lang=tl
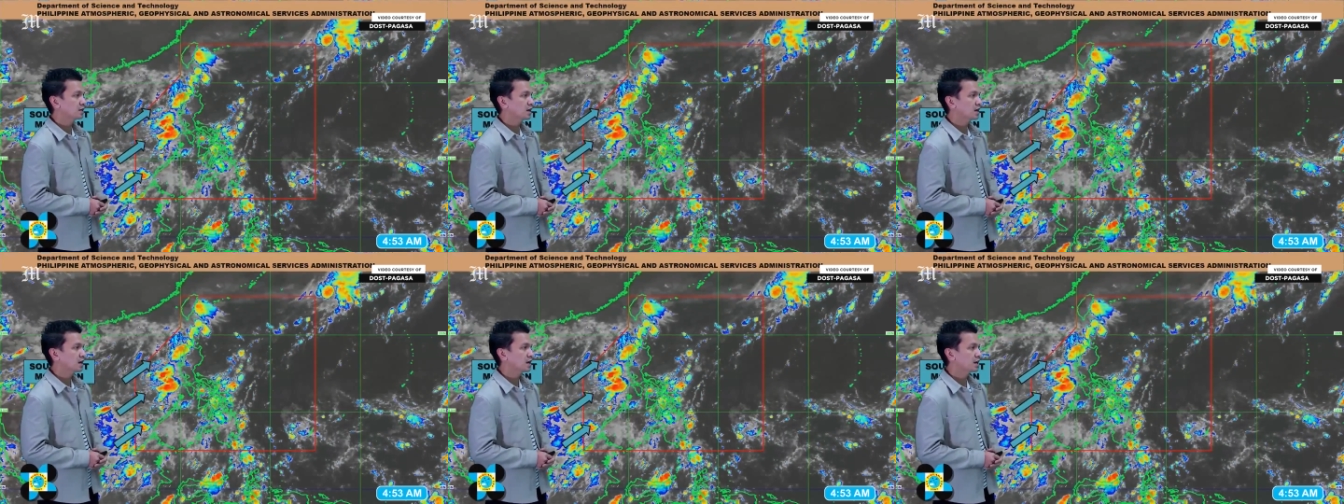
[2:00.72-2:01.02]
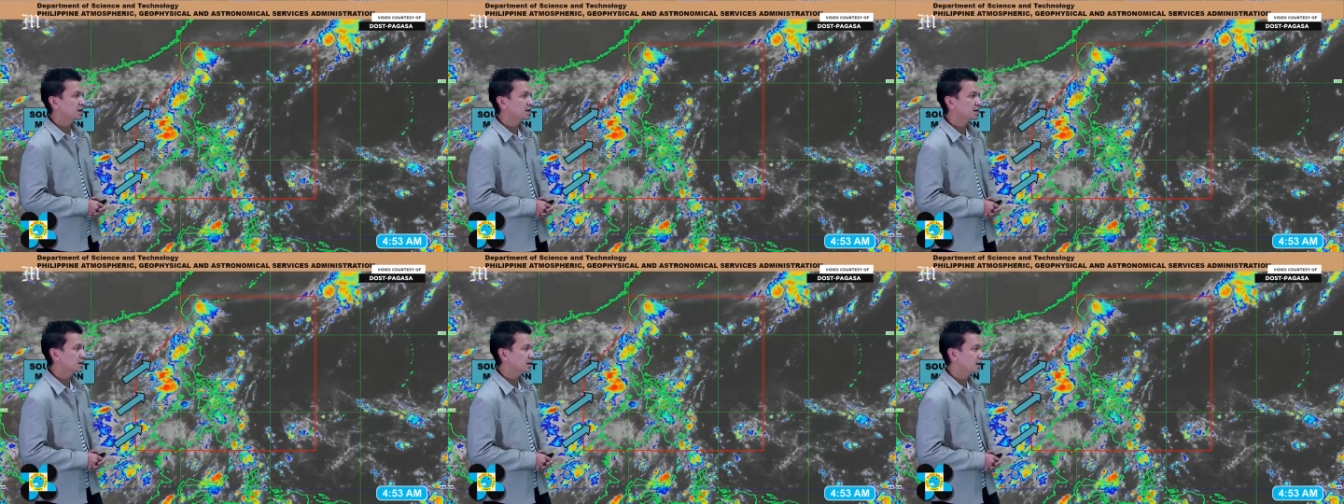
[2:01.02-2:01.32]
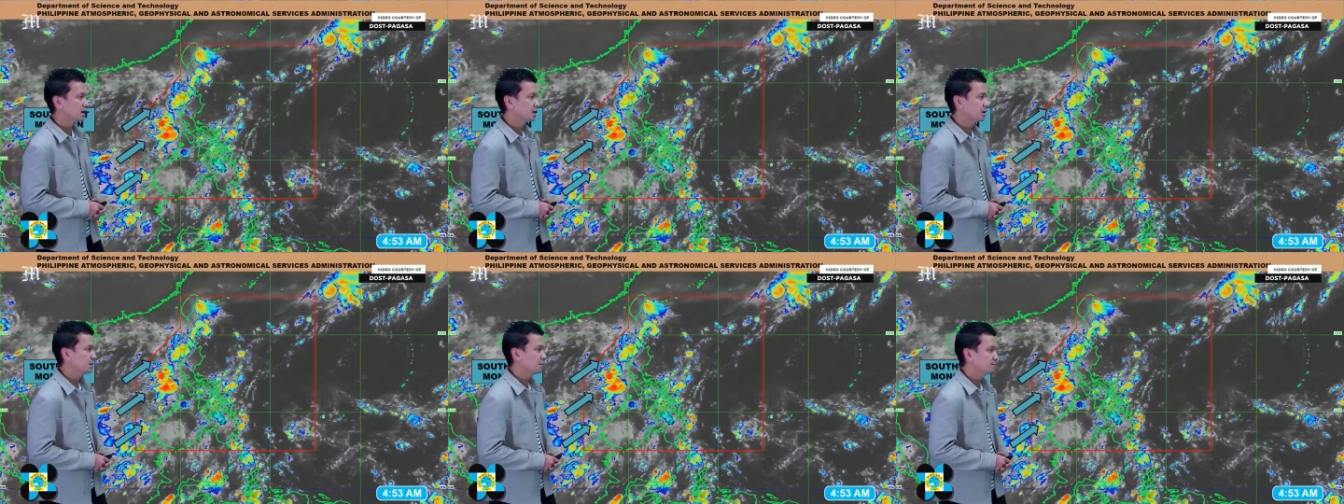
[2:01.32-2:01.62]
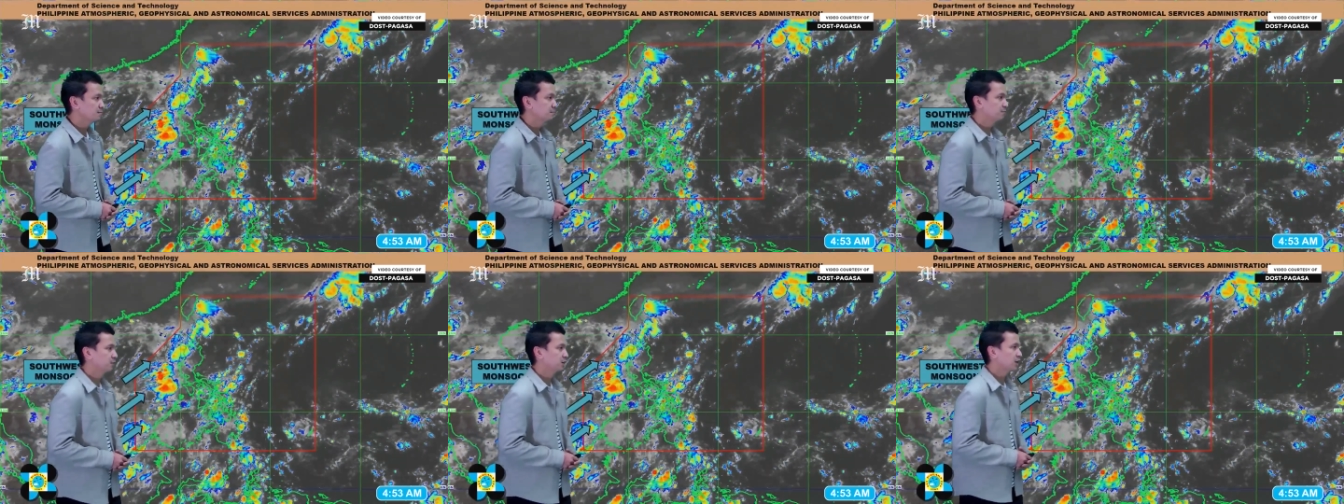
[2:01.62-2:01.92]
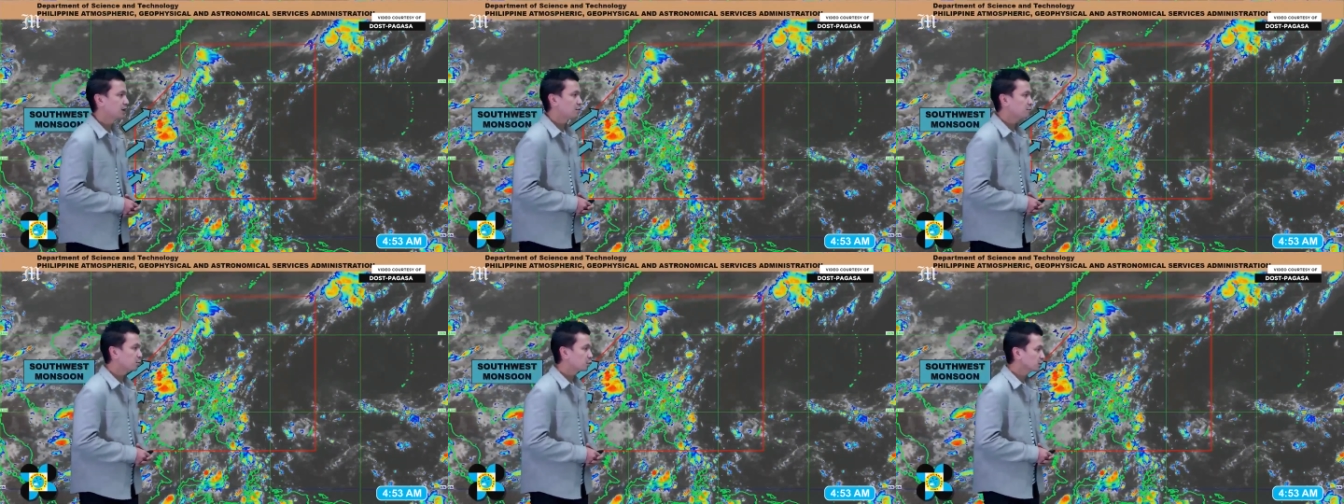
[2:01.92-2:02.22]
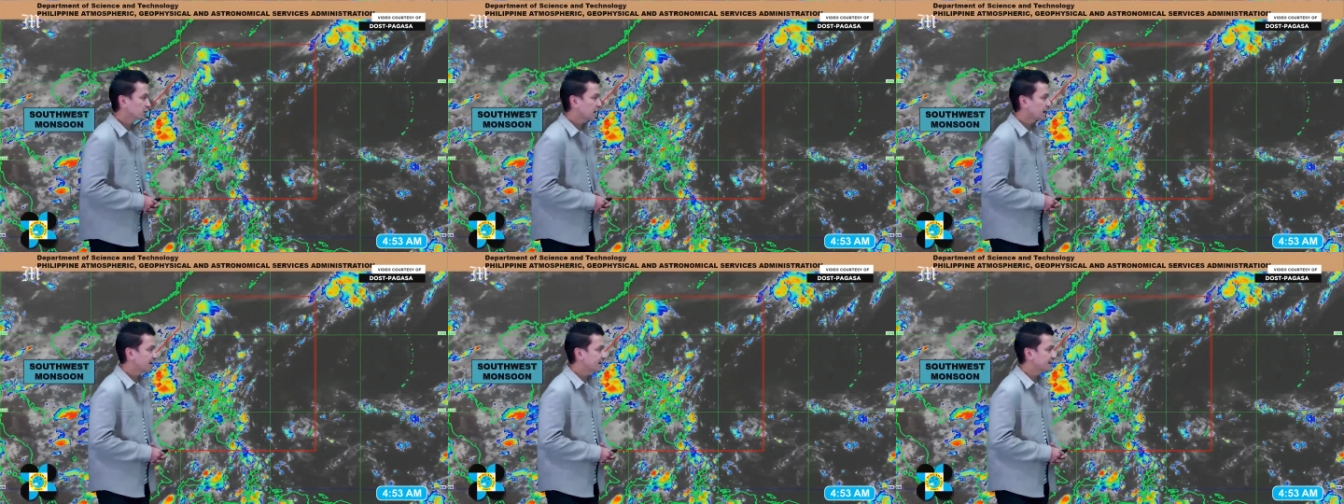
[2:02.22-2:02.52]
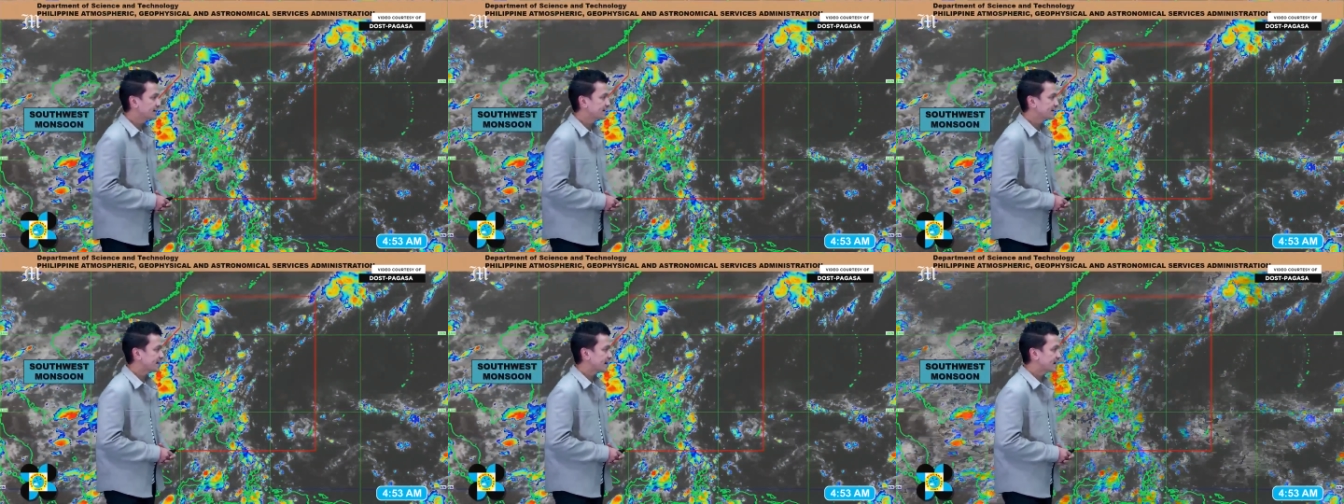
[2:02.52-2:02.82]
ay uh, wala po
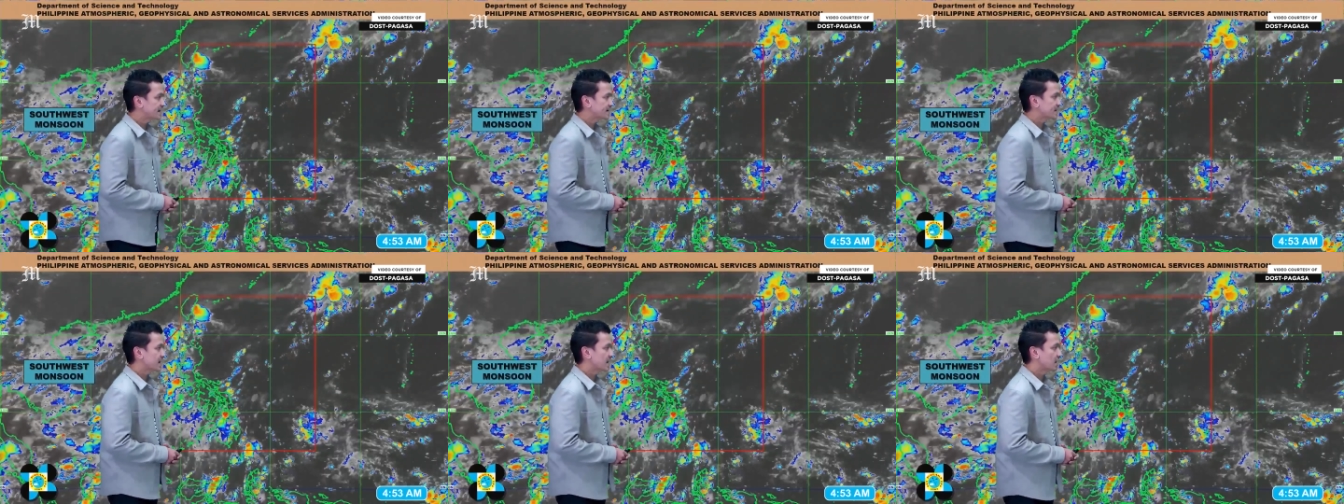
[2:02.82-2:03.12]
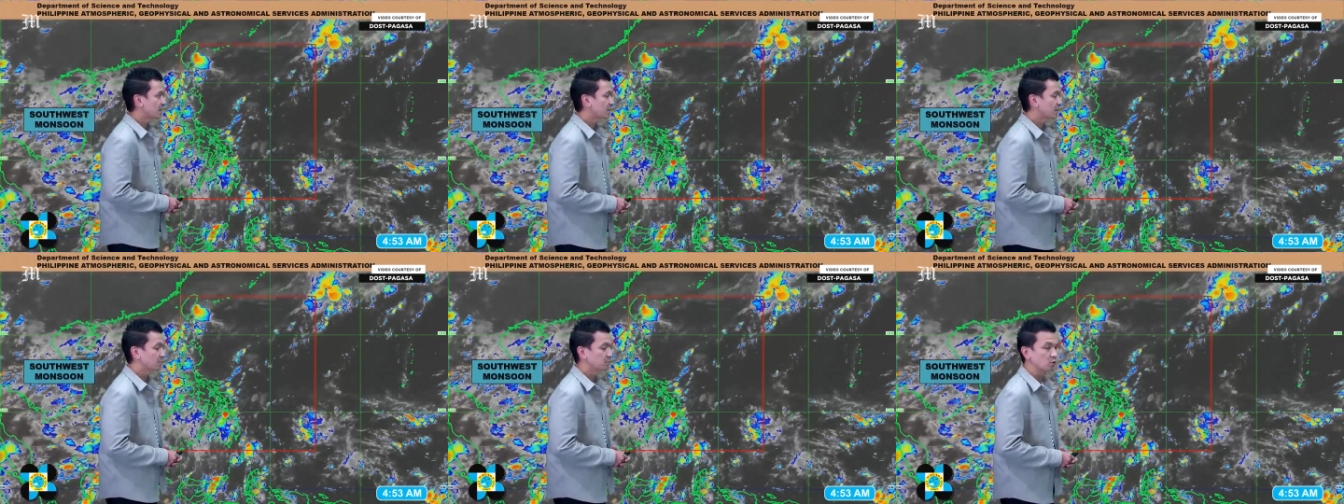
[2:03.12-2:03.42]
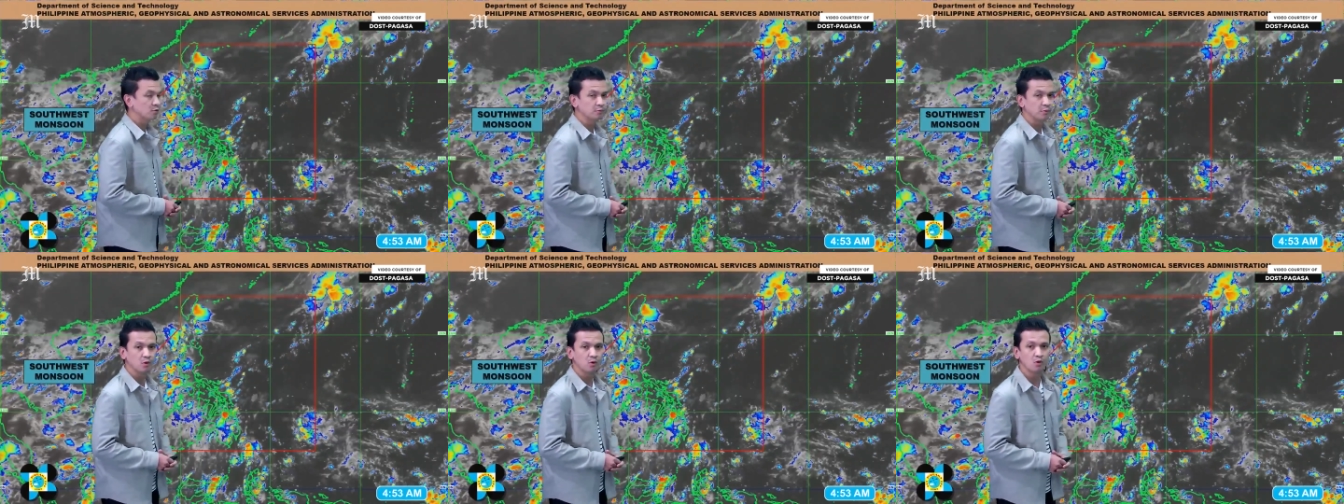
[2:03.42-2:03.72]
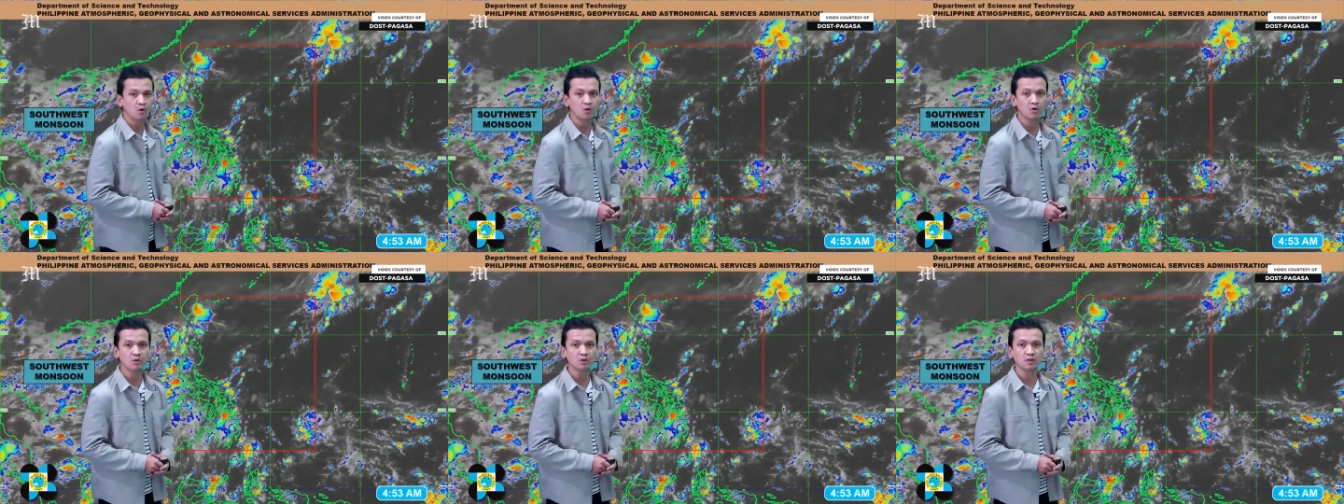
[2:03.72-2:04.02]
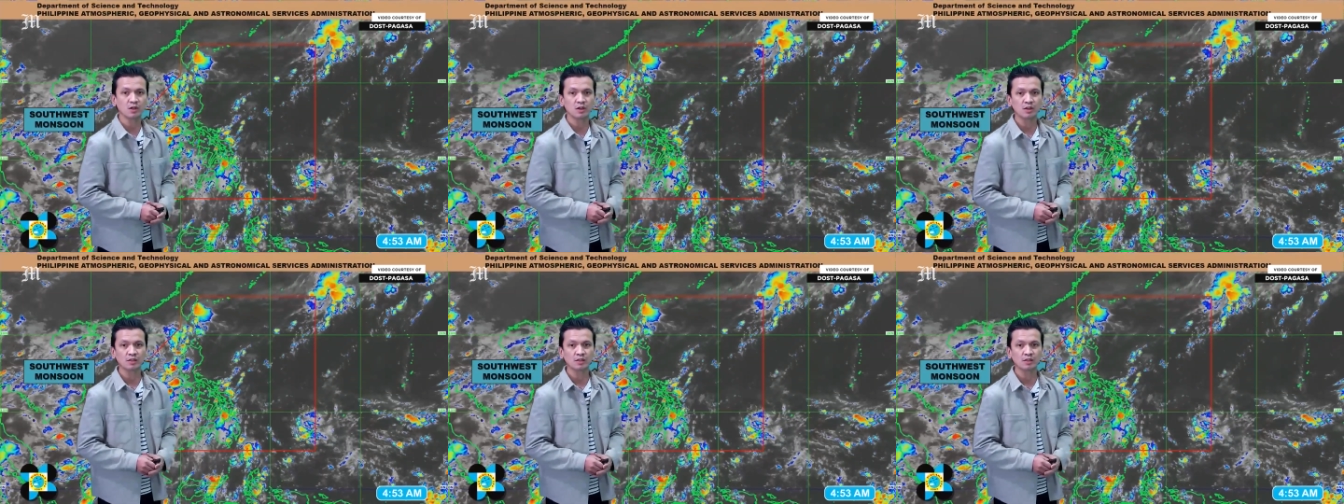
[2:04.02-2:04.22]
tayong inaasahang mabubuo